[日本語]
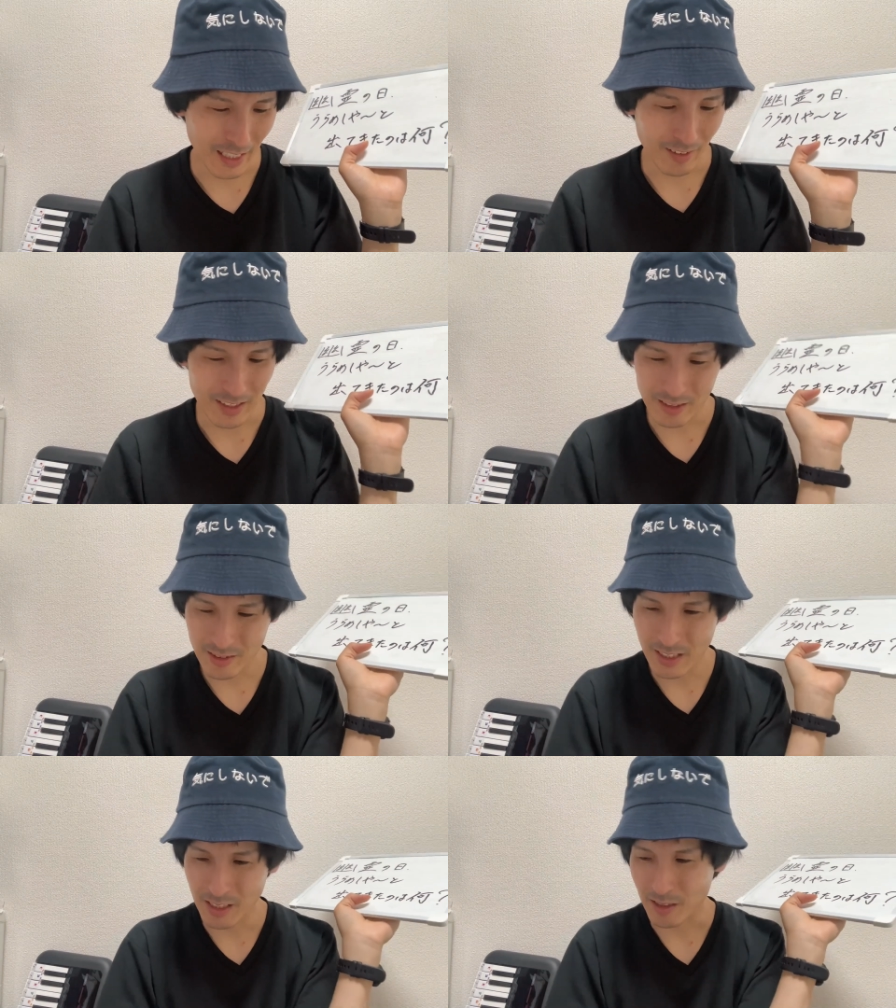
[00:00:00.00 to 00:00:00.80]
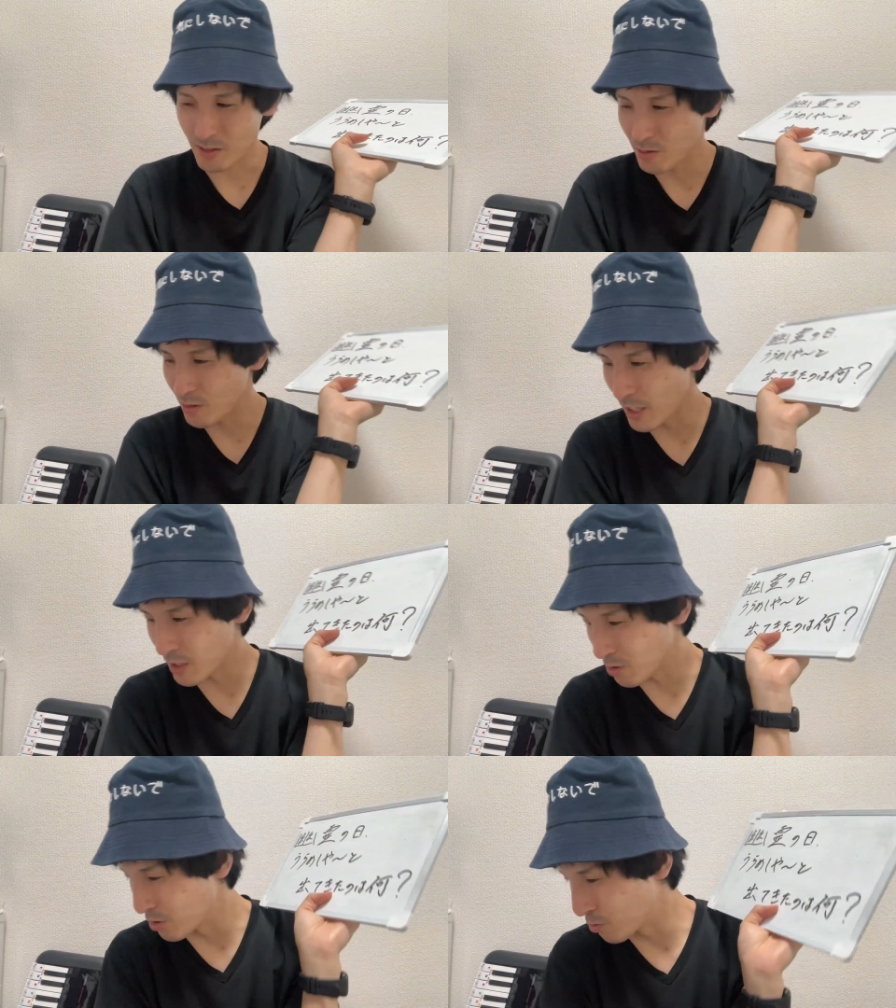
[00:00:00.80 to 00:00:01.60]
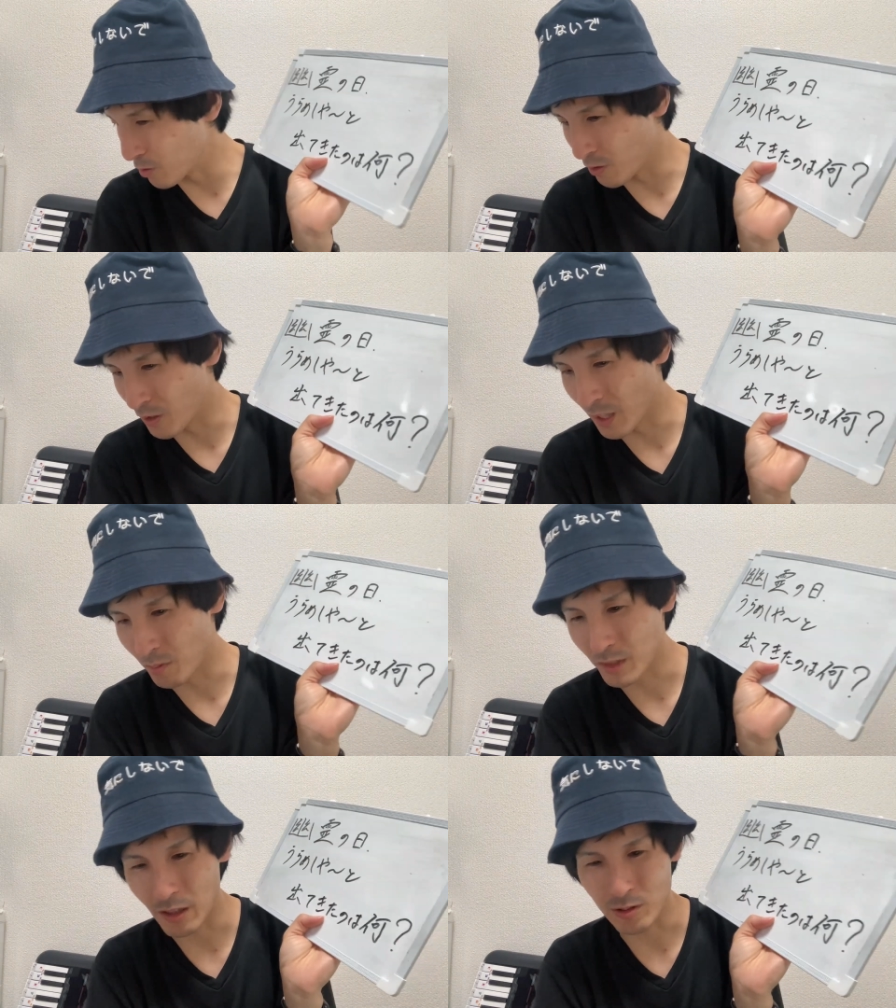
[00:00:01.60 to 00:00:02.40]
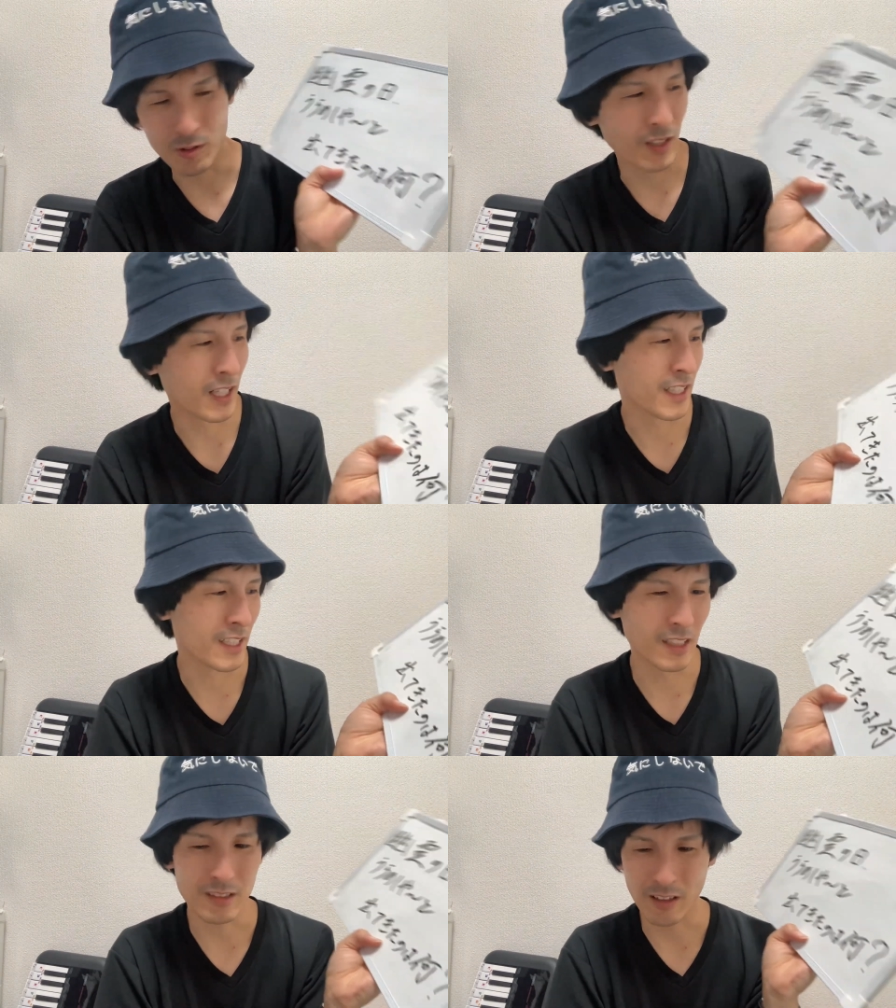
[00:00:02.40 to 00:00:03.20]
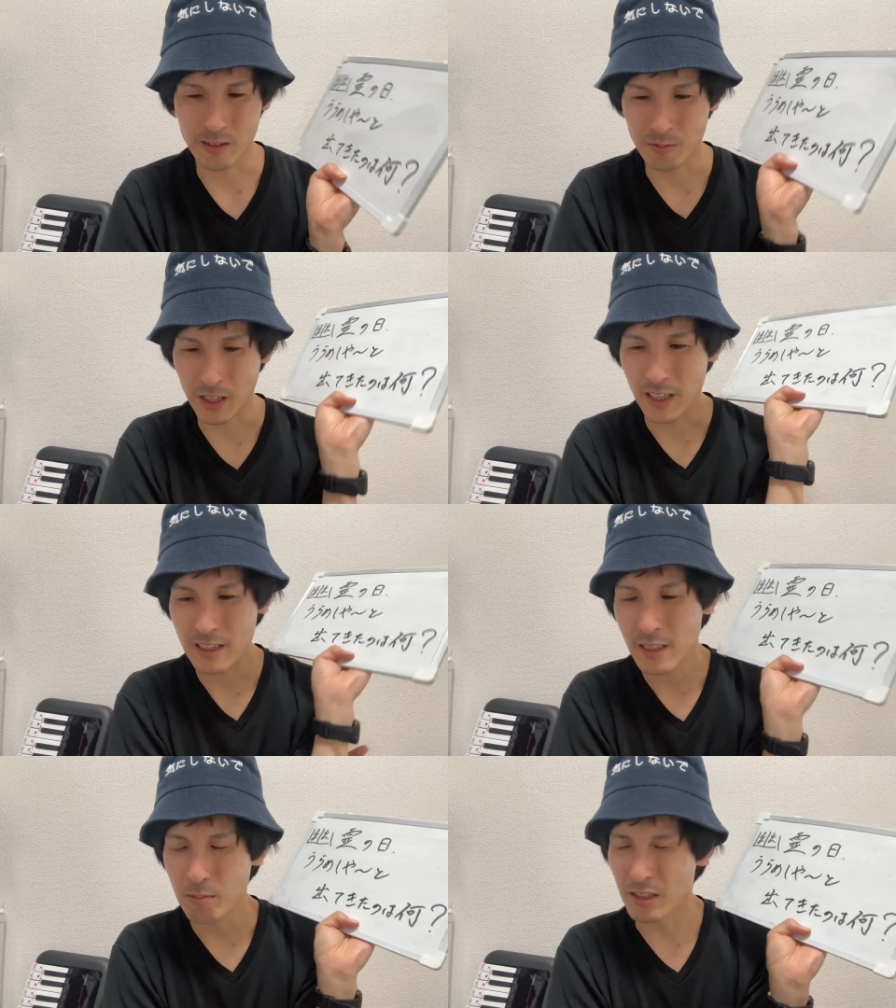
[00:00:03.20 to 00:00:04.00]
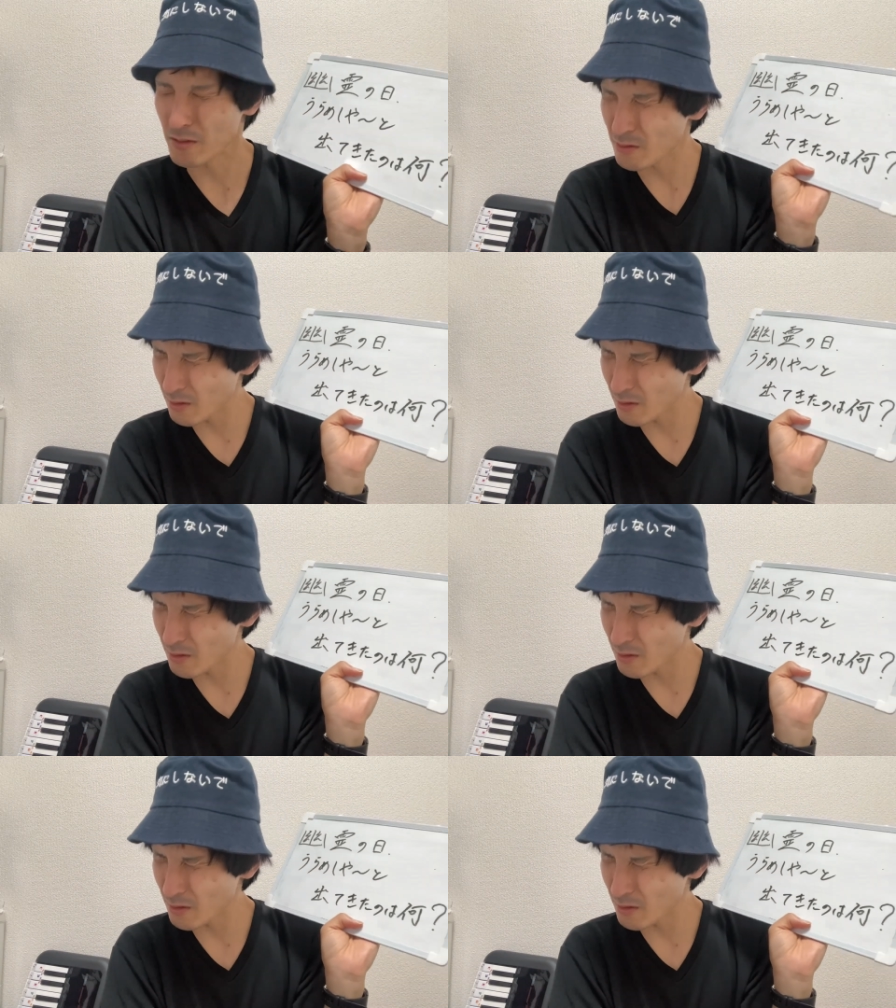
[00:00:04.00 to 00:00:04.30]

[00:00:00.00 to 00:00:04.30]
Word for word: 私はね、幽霊というものをね、見たことがないんですけれどもね。まあ、幽